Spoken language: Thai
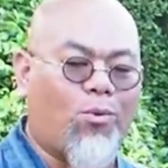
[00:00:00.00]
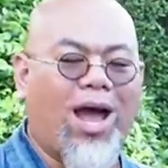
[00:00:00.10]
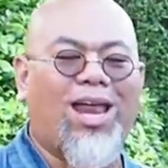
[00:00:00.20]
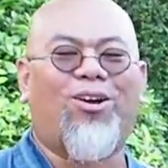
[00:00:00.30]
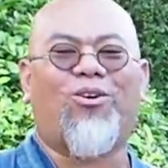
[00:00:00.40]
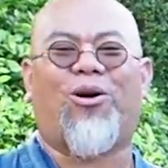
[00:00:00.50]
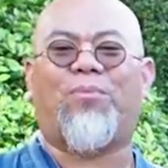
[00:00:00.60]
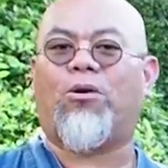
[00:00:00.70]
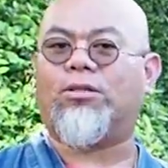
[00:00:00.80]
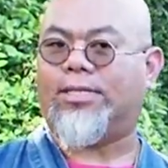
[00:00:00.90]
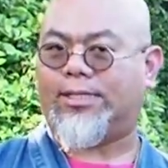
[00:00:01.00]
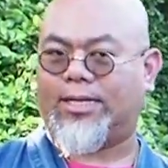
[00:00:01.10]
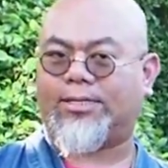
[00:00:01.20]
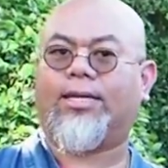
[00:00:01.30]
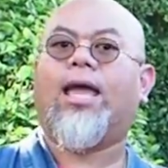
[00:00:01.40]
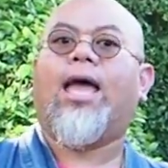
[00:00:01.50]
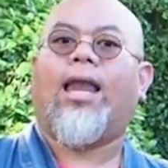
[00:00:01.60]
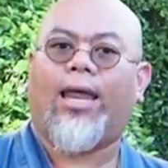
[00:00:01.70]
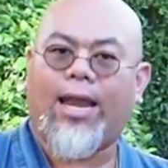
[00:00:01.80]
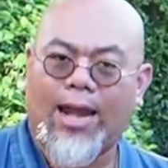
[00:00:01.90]
มาไหว้แล้วขอพรสิ่งศักดิ์สิทธิ์
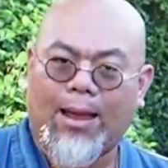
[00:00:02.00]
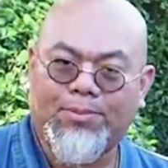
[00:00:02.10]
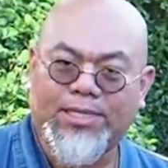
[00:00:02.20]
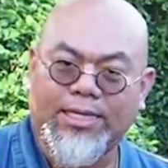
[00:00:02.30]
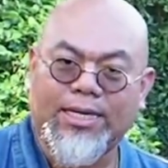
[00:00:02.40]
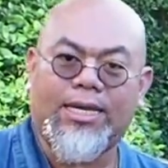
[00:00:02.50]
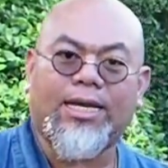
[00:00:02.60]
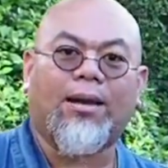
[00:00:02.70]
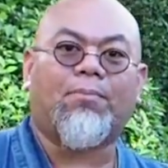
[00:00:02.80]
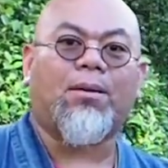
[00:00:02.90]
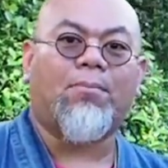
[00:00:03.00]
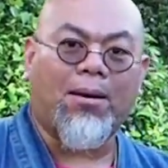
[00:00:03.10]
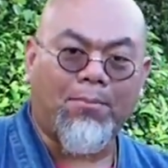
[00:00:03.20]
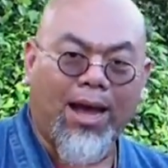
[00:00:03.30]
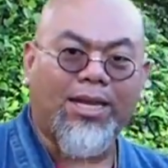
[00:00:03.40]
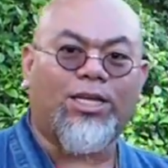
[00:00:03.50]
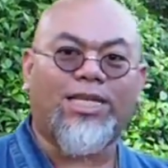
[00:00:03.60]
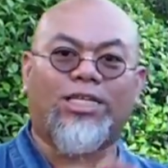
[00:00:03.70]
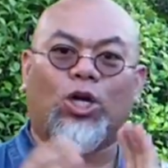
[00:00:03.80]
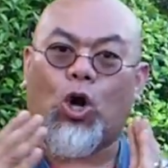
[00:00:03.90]
และได้รับสิ่งดีๆกันไปมากมายเดี๋ยว
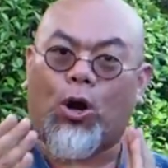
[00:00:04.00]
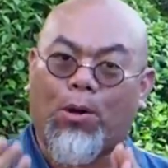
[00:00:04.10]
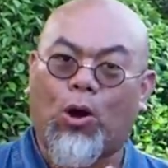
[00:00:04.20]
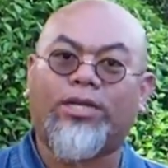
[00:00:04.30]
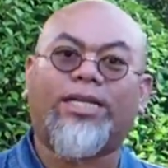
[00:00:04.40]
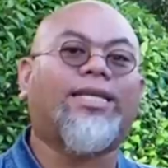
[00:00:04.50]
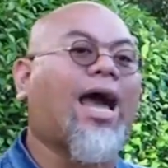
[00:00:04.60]
อาจารย์จะขอพรทิ้ง